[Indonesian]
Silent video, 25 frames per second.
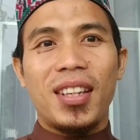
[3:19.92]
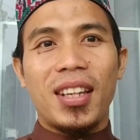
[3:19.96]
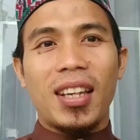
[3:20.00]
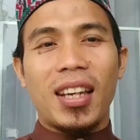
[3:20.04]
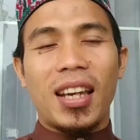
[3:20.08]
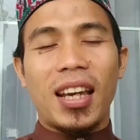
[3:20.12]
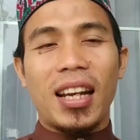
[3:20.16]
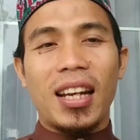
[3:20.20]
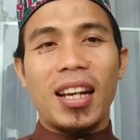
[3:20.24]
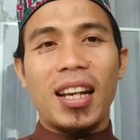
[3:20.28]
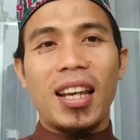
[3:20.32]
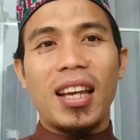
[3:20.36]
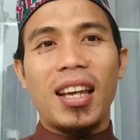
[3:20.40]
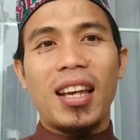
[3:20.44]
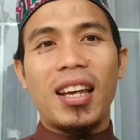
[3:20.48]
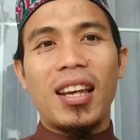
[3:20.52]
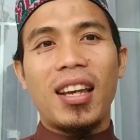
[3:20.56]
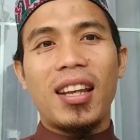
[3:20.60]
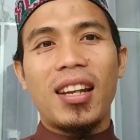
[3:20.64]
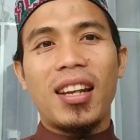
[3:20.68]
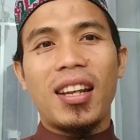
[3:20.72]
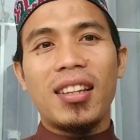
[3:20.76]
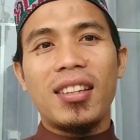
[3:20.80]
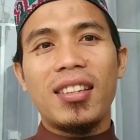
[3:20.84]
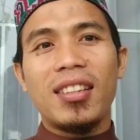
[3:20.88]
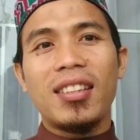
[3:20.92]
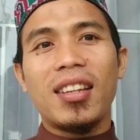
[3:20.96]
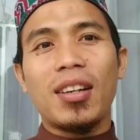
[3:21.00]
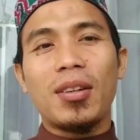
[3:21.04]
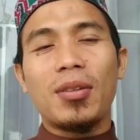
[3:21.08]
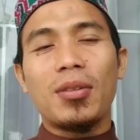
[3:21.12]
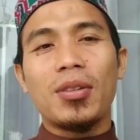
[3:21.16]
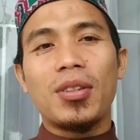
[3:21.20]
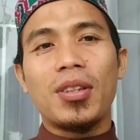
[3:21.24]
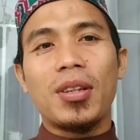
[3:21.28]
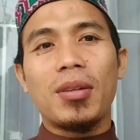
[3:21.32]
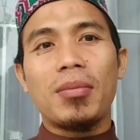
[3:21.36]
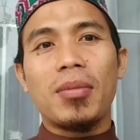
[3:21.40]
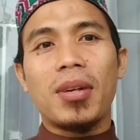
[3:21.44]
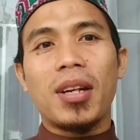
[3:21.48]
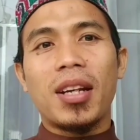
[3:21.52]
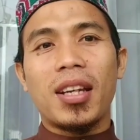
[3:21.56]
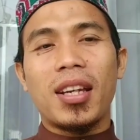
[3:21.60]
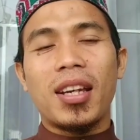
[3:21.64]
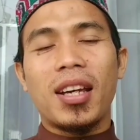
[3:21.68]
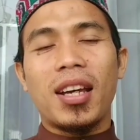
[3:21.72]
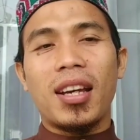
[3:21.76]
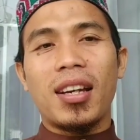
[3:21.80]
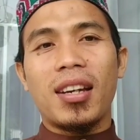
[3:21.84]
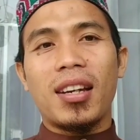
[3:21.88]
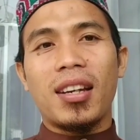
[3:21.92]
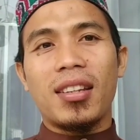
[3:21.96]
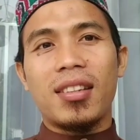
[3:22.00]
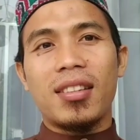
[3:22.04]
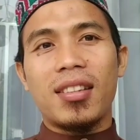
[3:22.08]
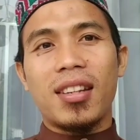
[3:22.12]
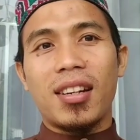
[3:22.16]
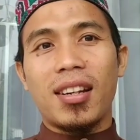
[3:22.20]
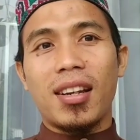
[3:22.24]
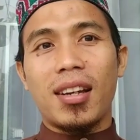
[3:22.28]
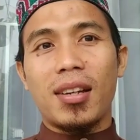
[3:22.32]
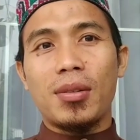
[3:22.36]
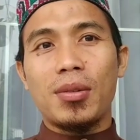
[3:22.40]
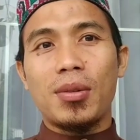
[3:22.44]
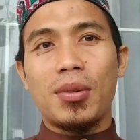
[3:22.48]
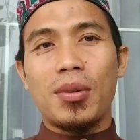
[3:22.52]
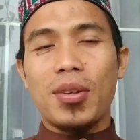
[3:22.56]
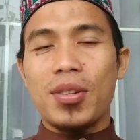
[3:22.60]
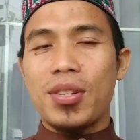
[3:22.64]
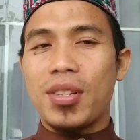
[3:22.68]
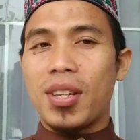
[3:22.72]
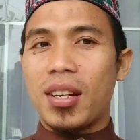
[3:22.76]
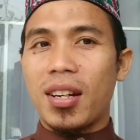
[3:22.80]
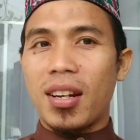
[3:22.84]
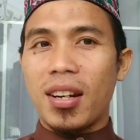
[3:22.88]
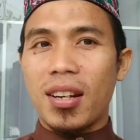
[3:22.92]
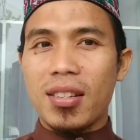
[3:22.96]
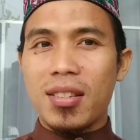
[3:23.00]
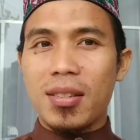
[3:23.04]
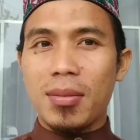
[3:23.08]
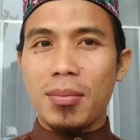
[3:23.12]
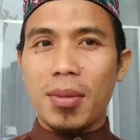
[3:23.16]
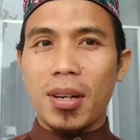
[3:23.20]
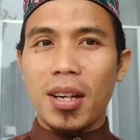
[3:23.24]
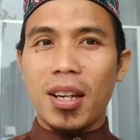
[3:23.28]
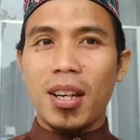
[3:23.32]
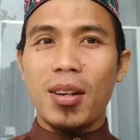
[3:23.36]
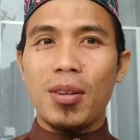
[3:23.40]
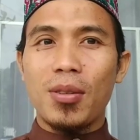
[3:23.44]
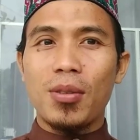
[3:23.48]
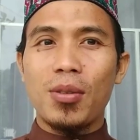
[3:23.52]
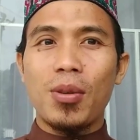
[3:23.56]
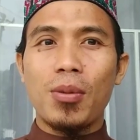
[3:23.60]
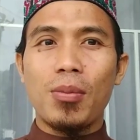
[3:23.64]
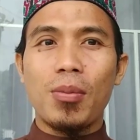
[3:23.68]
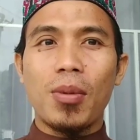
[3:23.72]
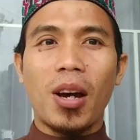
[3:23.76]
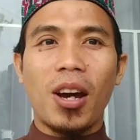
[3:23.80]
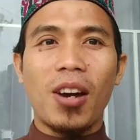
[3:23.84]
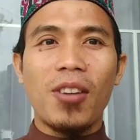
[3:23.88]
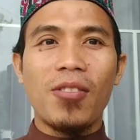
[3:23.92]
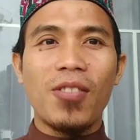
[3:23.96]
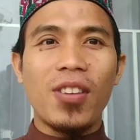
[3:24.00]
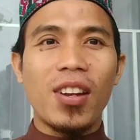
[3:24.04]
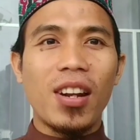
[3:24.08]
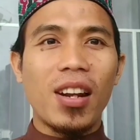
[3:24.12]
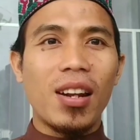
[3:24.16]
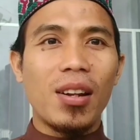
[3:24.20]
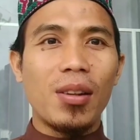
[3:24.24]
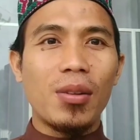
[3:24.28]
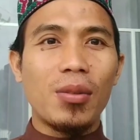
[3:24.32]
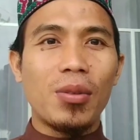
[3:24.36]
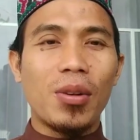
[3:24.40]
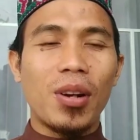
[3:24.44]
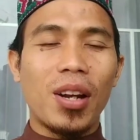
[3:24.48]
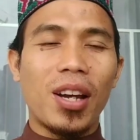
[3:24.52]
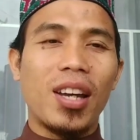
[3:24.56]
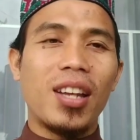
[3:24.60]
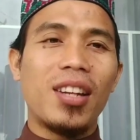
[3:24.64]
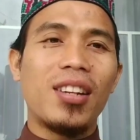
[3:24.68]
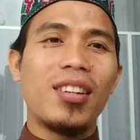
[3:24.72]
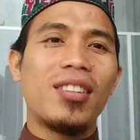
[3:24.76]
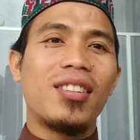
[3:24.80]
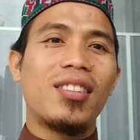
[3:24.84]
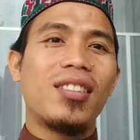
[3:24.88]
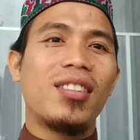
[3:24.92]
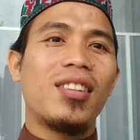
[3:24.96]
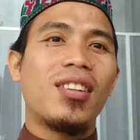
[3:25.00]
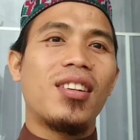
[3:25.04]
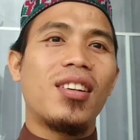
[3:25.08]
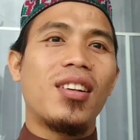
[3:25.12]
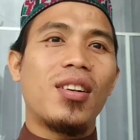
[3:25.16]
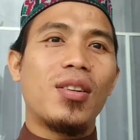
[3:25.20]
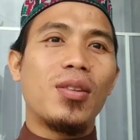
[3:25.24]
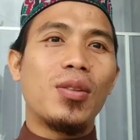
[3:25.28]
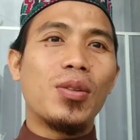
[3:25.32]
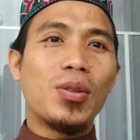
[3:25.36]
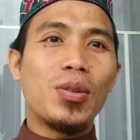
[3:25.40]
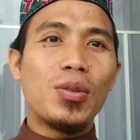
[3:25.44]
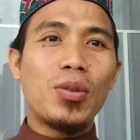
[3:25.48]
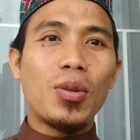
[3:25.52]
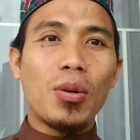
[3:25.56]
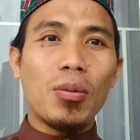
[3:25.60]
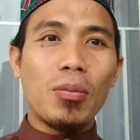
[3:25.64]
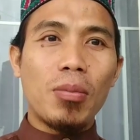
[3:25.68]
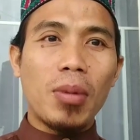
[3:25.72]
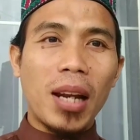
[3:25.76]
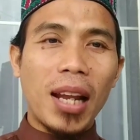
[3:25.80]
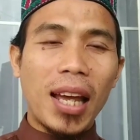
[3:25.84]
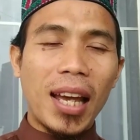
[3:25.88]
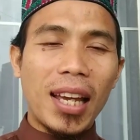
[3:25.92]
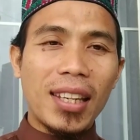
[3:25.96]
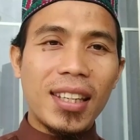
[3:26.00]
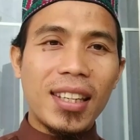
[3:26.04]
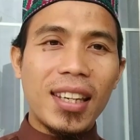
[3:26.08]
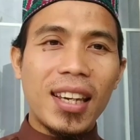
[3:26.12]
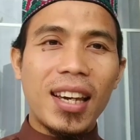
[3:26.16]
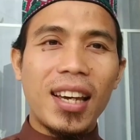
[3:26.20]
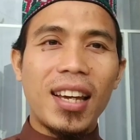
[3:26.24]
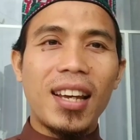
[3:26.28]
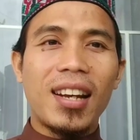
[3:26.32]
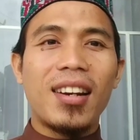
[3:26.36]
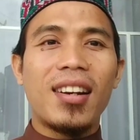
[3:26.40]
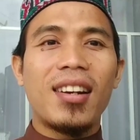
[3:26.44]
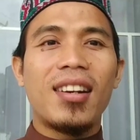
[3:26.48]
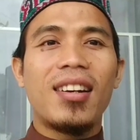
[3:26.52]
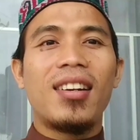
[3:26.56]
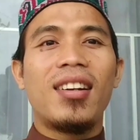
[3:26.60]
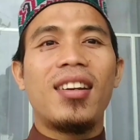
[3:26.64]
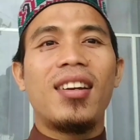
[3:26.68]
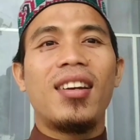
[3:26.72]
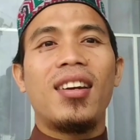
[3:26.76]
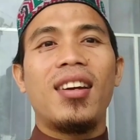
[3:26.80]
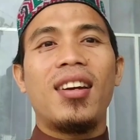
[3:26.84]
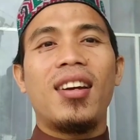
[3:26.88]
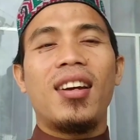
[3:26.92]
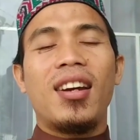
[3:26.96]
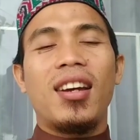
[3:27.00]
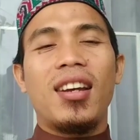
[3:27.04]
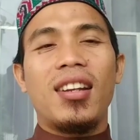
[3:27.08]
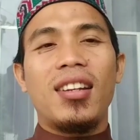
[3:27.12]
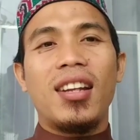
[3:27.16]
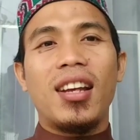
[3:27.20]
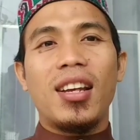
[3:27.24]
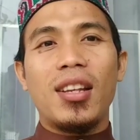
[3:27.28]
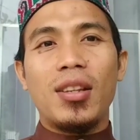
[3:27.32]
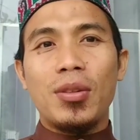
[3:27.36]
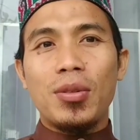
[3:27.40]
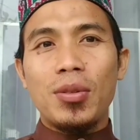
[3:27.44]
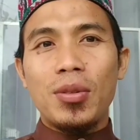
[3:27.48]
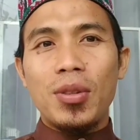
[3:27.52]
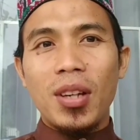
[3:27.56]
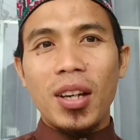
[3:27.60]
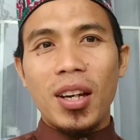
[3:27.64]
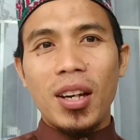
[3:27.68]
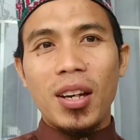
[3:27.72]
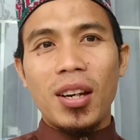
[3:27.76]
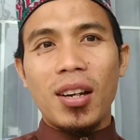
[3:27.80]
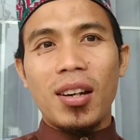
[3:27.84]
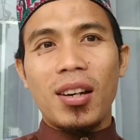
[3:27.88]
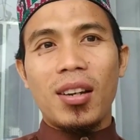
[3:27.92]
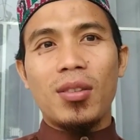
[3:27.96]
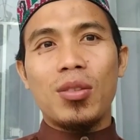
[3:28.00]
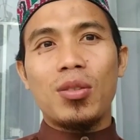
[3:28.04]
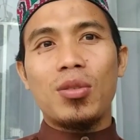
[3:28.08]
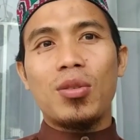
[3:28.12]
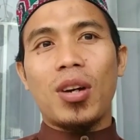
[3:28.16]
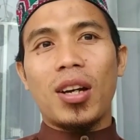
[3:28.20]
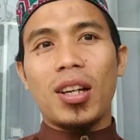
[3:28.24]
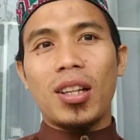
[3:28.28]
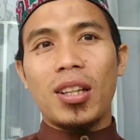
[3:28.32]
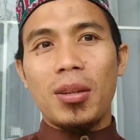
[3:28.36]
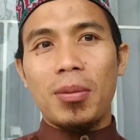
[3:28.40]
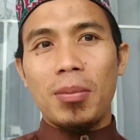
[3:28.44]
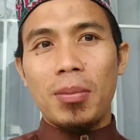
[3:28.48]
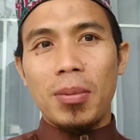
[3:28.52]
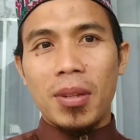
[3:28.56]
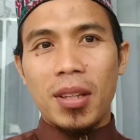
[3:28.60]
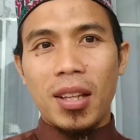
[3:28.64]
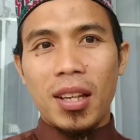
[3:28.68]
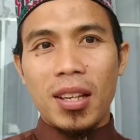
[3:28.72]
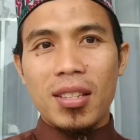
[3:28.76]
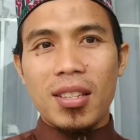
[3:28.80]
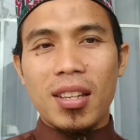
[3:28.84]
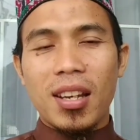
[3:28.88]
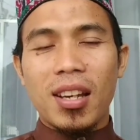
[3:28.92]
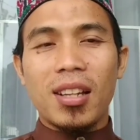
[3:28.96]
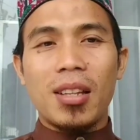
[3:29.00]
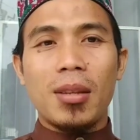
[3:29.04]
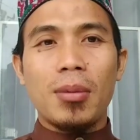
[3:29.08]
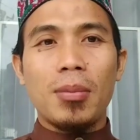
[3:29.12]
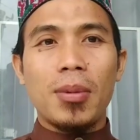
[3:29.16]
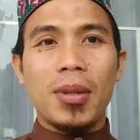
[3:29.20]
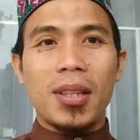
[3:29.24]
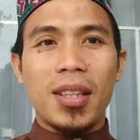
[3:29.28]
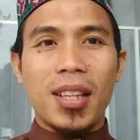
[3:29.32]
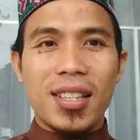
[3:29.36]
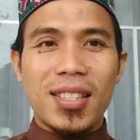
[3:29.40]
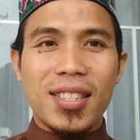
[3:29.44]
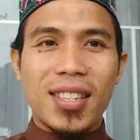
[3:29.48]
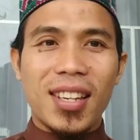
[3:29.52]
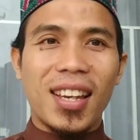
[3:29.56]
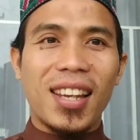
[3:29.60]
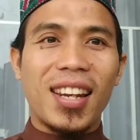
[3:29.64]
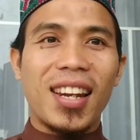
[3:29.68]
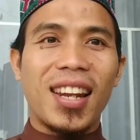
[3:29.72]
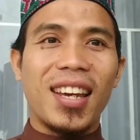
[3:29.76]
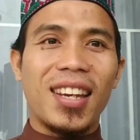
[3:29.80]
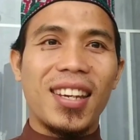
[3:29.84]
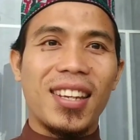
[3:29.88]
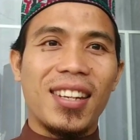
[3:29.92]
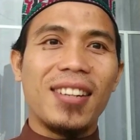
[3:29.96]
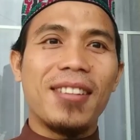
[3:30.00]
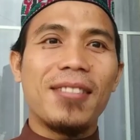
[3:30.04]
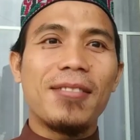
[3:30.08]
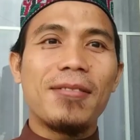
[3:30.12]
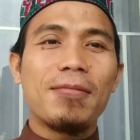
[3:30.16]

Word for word: karena nanti takutnya mereka akan terganggu konsentrasi mereka untuk menghafal Al-Quran, untuk belajar, dan juga untuk aktivitas-aktivitas yang lain.